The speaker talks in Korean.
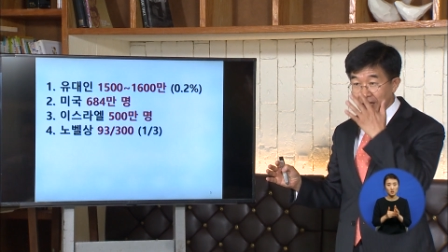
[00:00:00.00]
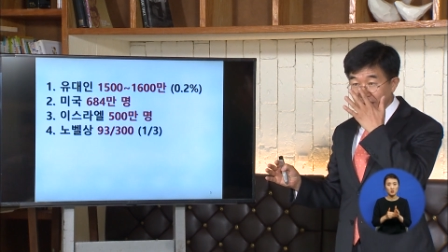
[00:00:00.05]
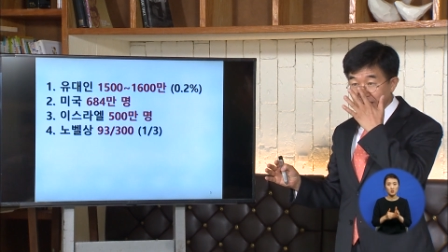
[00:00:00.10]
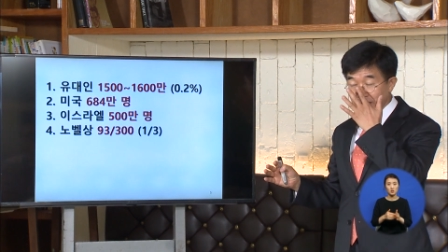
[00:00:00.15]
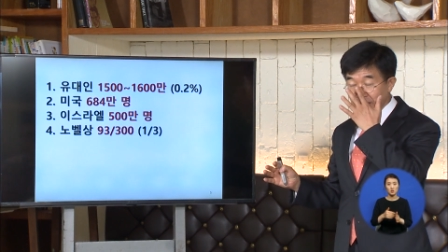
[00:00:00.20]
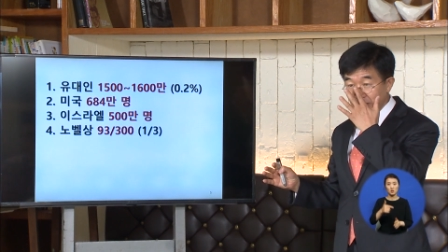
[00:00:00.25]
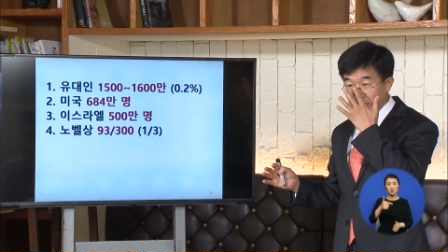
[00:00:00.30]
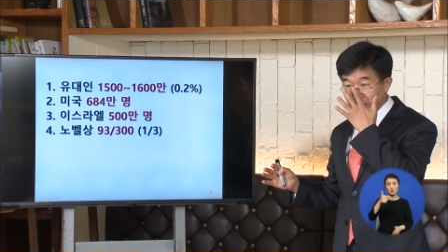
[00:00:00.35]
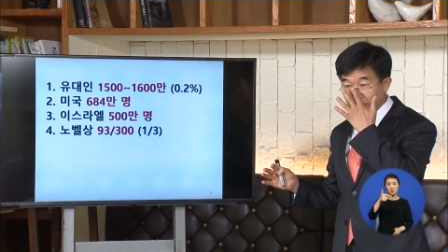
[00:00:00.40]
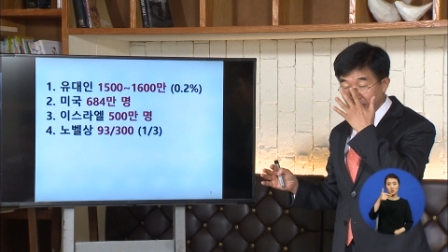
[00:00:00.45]

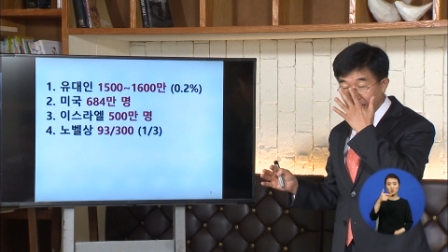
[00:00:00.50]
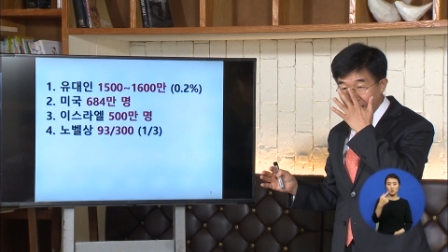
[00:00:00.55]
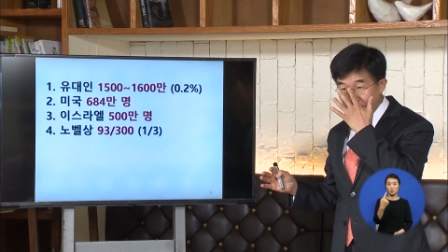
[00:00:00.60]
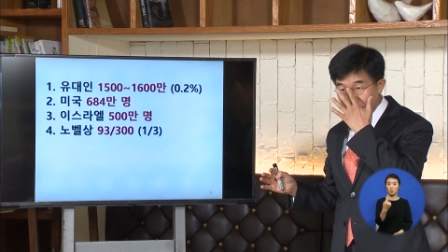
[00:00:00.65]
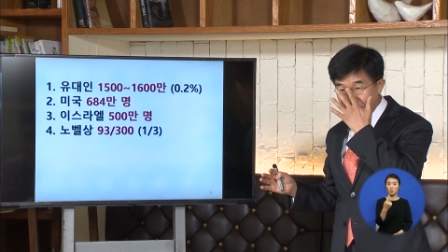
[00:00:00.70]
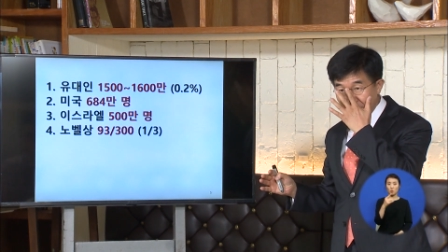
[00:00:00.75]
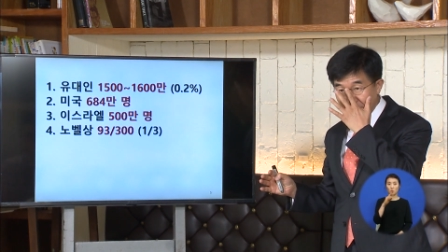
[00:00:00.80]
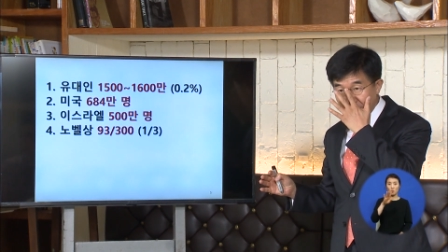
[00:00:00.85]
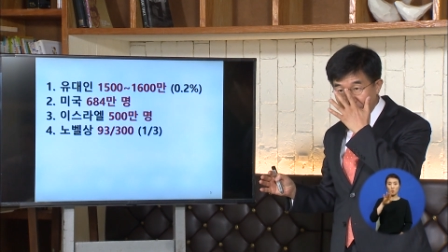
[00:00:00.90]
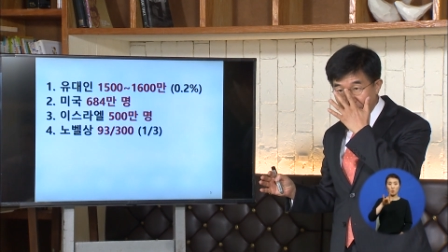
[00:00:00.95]
이런
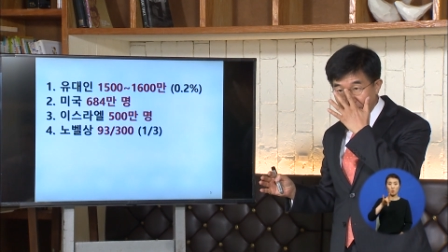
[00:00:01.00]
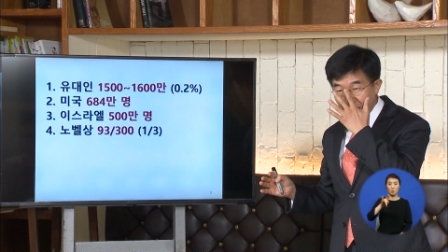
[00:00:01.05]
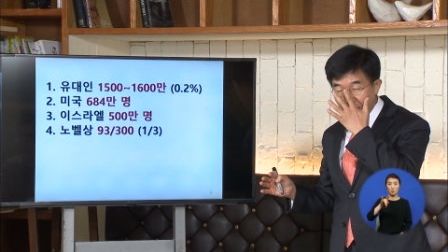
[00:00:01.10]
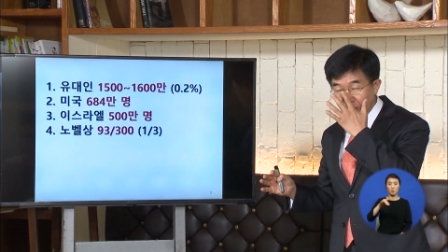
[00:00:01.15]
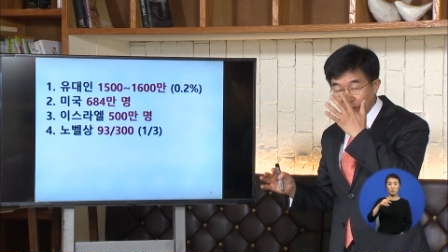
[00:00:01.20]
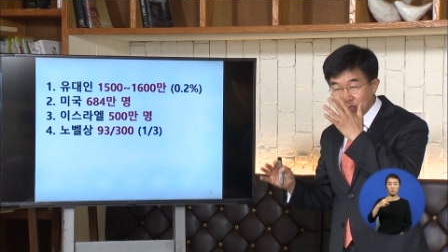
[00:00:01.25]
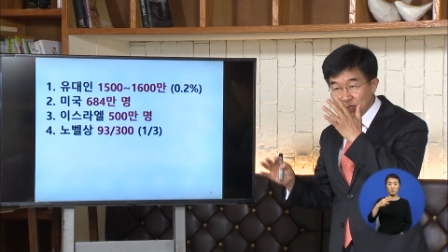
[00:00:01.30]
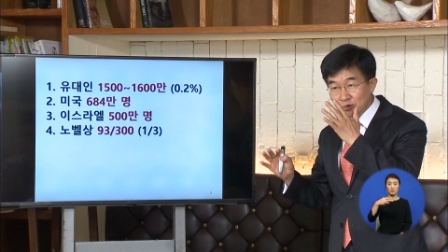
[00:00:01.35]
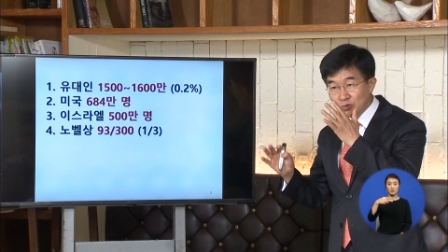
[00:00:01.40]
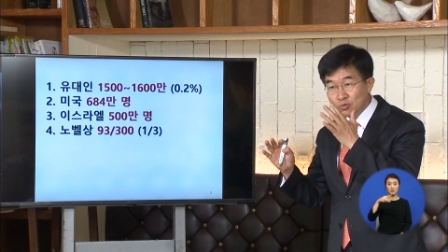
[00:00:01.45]
300명
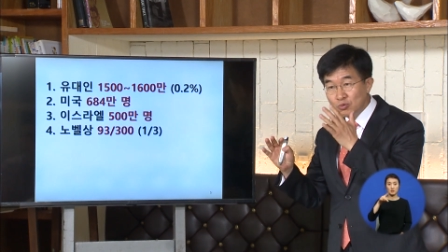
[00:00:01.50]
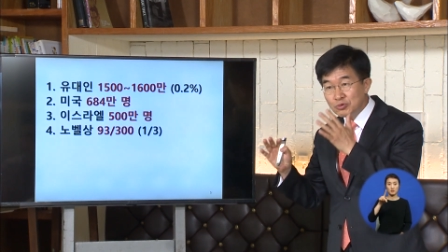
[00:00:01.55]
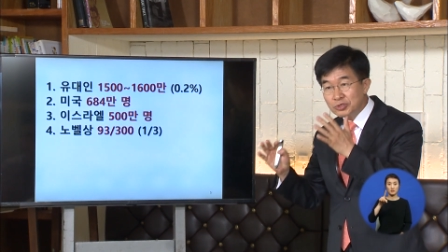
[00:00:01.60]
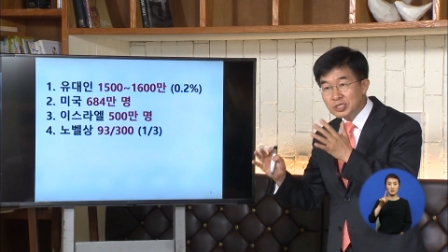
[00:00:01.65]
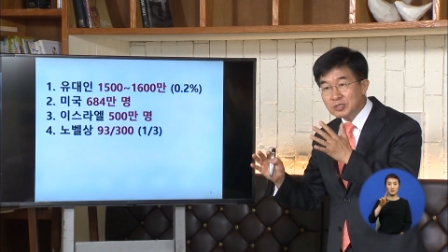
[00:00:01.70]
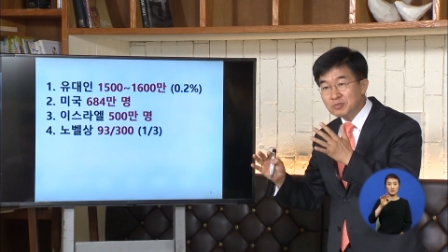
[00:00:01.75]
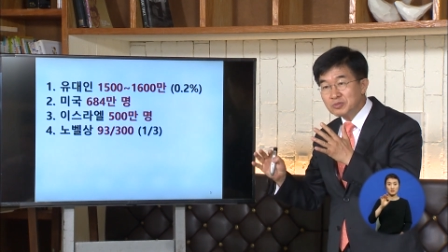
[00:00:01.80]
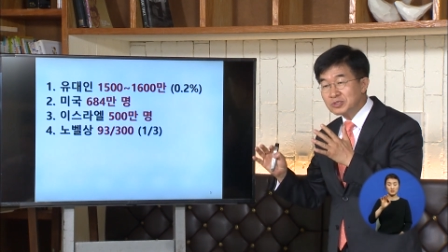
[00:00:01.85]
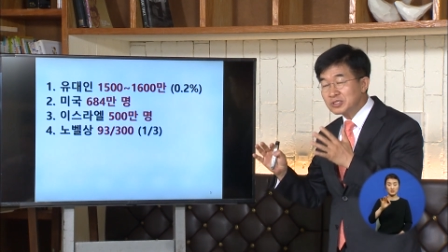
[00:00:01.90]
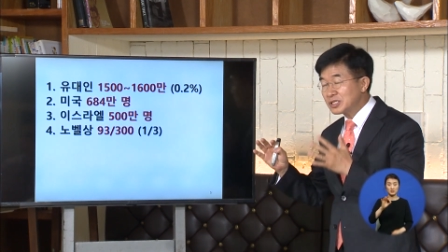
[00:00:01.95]
가운데
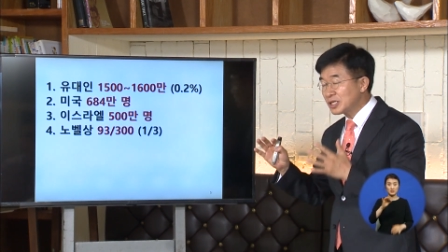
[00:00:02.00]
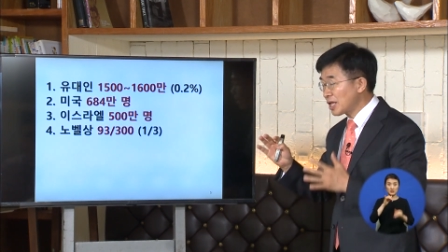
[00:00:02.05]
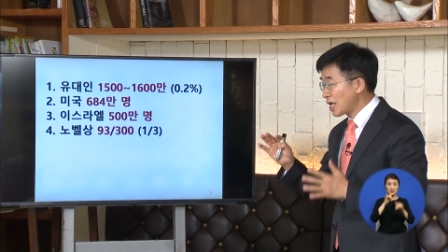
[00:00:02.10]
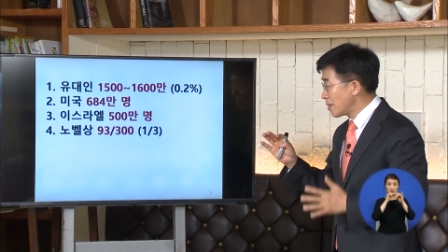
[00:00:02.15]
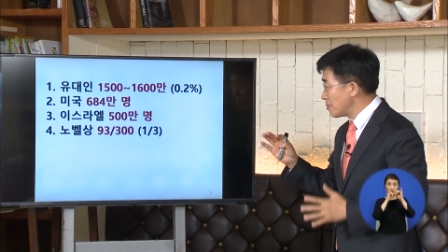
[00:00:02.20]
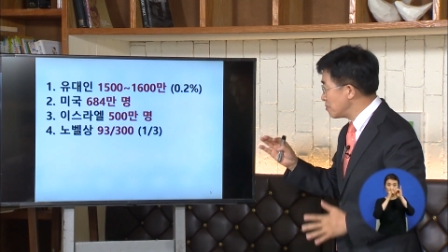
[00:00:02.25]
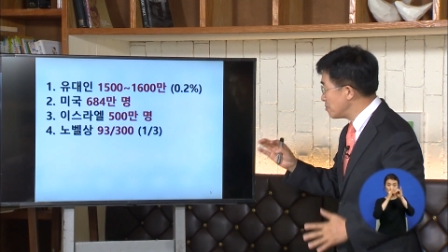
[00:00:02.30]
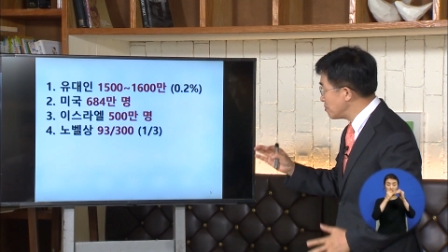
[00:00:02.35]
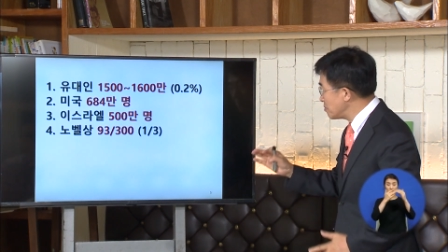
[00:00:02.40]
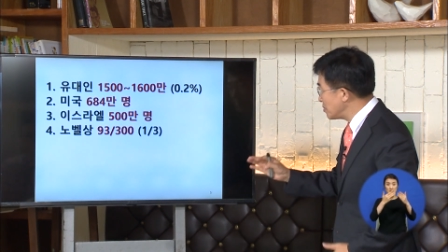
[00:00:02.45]

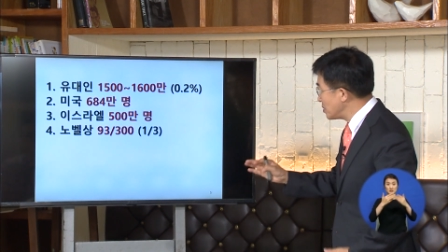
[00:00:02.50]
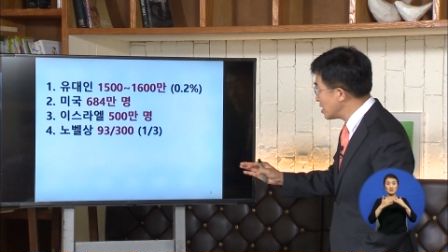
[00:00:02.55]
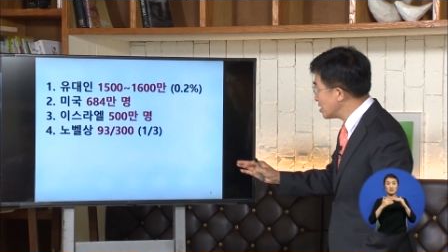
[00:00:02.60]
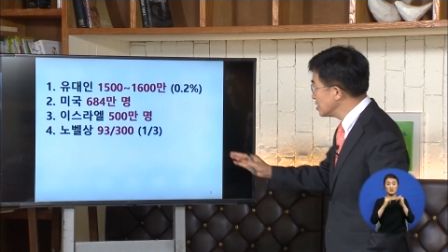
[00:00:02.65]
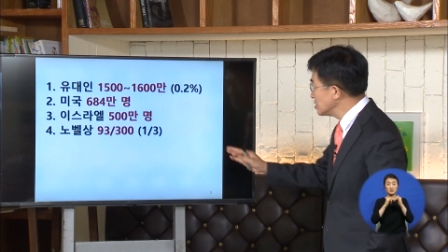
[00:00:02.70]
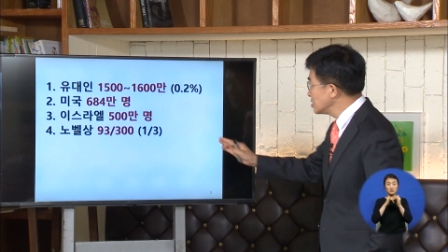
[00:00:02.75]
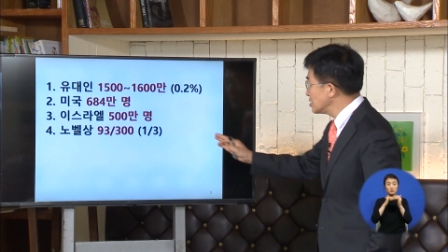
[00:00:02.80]
93명